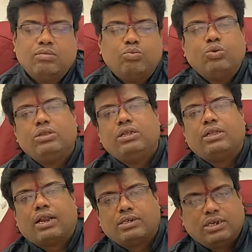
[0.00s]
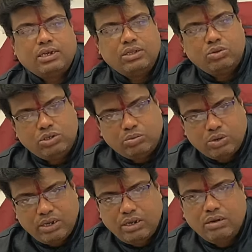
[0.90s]
বুদ্ধি দ্বারা সে কিন্তু
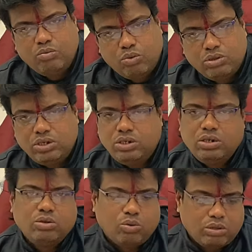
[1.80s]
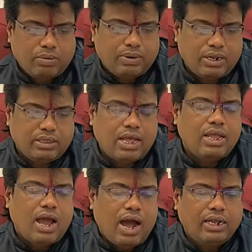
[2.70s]
জীবনে প্রতিষ্ঠিত হতে পারে তাই
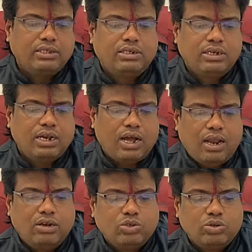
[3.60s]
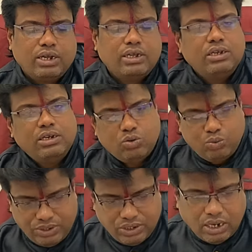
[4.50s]
আজকের আলোচনা কি একটু
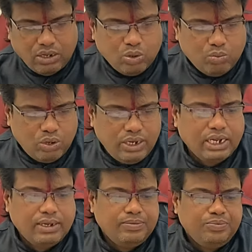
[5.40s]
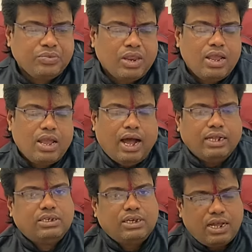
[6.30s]
বিস্তারিত বলি
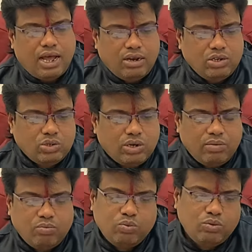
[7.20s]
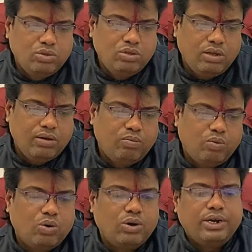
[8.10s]
আজকের আলোচনা বুধ
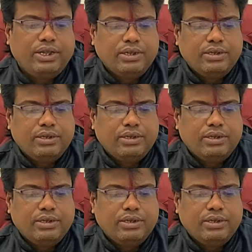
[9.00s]
বক্রী